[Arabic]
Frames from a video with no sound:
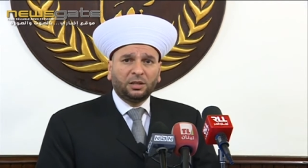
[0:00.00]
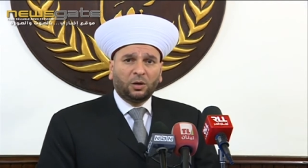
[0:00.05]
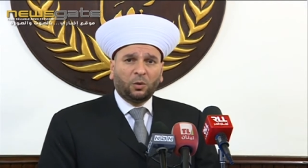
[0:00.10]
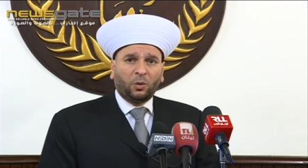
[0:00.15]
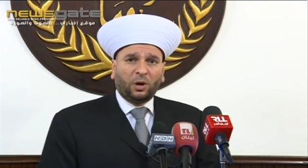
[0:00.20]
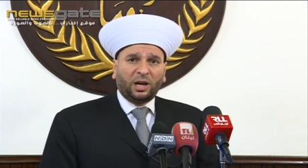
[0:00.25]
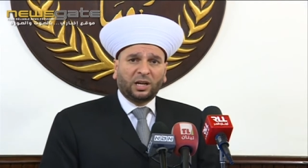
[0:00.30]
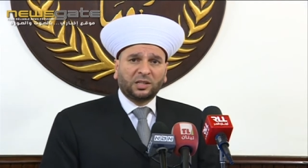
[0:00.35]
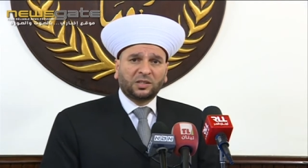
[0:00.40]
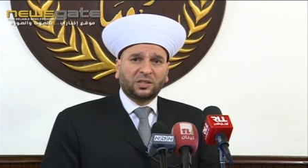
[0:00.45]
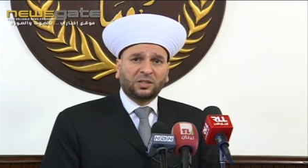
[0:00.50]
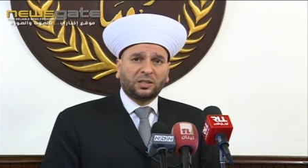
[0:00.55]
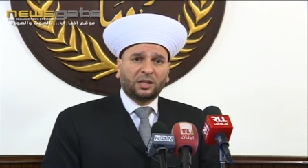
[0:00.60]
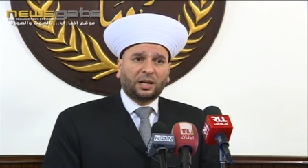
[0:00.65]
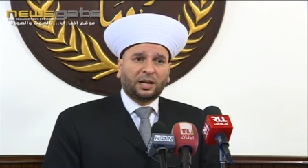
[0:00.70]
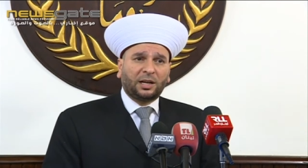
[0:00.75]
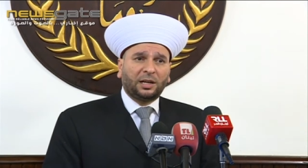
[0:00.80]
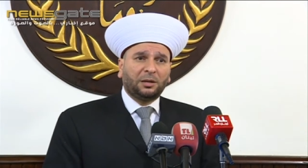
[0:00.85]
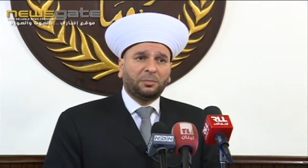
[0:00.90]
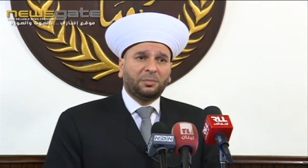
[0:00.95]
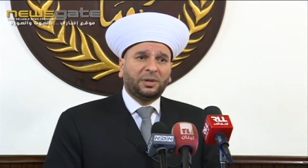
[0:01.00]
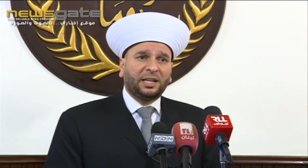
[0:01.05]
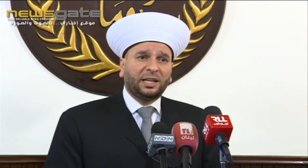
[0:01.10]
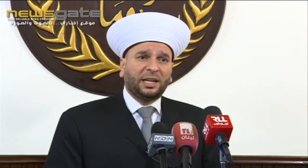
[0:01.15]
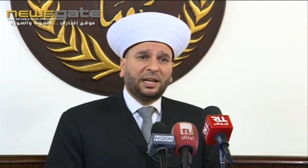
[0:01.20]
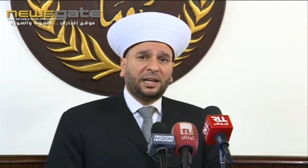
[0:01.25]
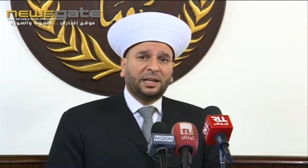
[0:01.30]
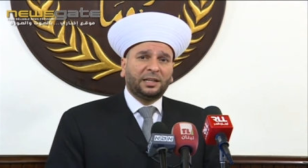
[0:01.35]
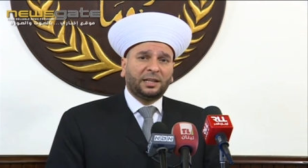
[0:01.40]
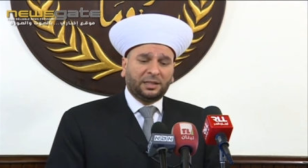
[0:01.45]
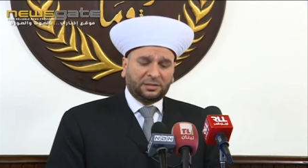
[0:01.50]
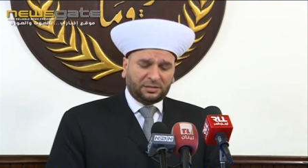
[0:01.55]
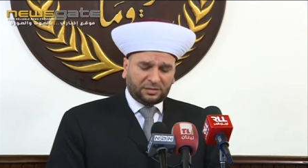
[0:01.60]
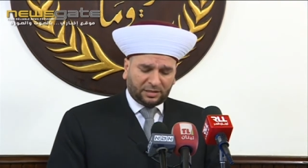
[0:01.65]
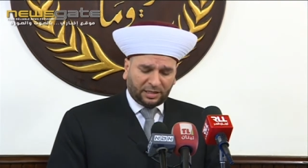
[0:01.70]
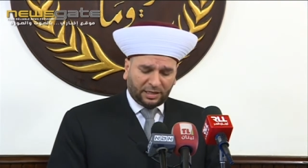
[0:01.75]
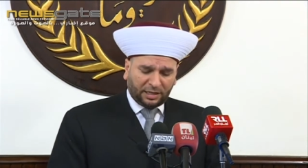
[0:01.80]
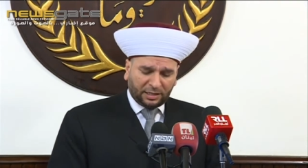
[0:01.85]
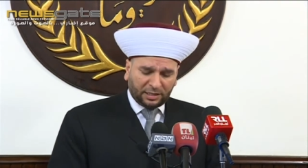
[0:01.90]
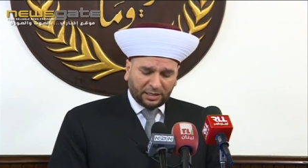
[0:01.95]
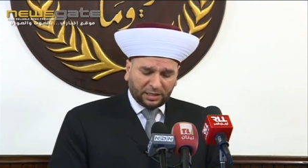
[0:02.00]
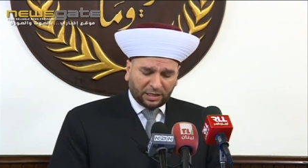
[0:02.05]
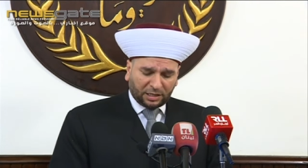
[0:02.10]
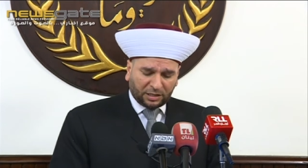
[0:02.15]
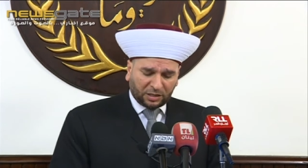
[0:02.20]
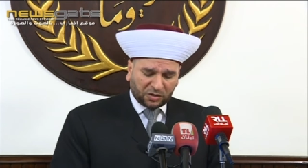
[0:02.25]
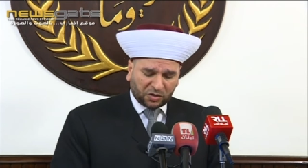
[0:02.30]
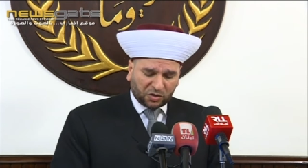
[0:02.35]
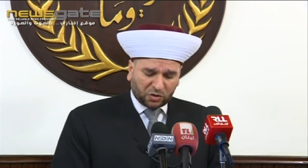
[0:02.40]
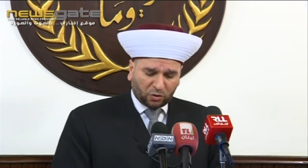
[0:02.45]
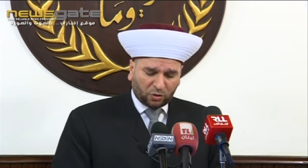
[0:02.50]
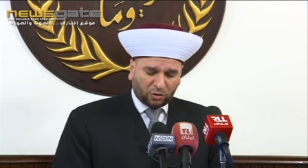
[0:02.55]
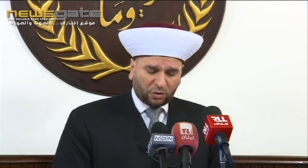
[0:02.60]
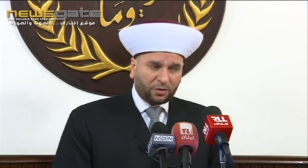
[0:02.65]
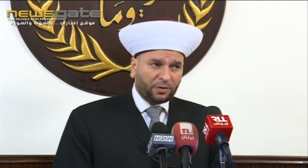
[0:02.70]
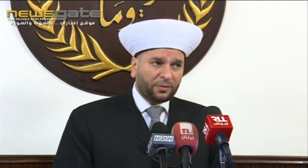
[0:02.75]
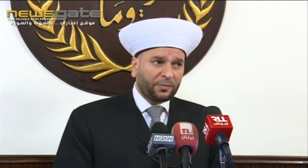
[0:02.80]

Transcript: واصدر البيان التالي نصه